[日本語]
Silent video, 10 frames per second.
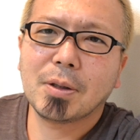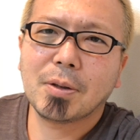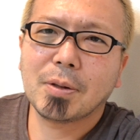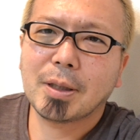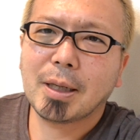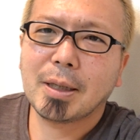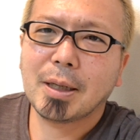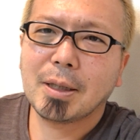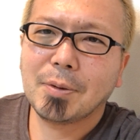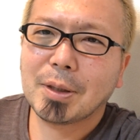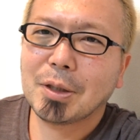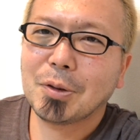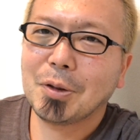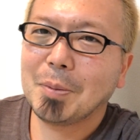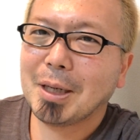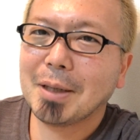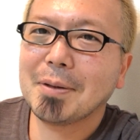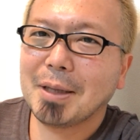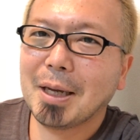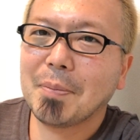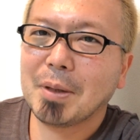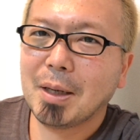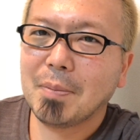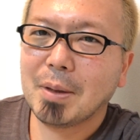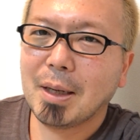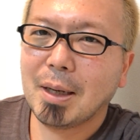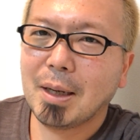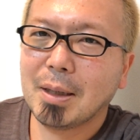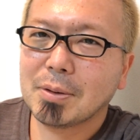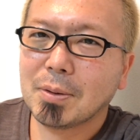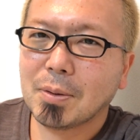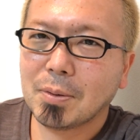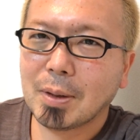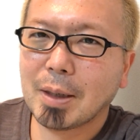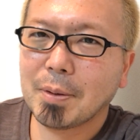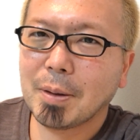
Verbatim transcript: いろんな体験にはきっと意味があってねでそのことが